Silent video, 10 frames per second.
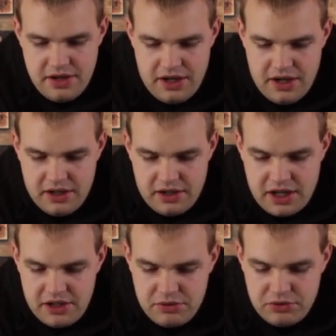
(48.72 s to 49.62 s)
Ein
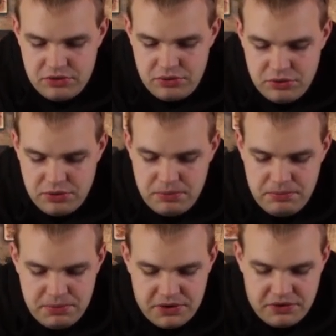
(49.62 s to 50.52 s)
Reinigungstuch
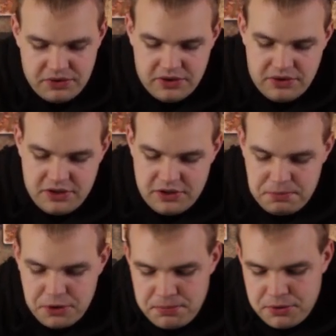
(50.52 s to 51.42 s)
bzw. auch
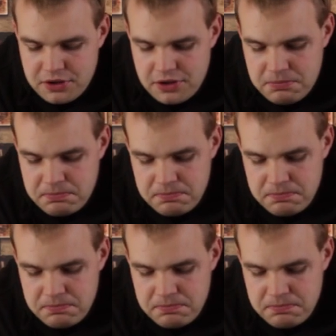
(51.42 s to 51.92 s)
Transportbeutel.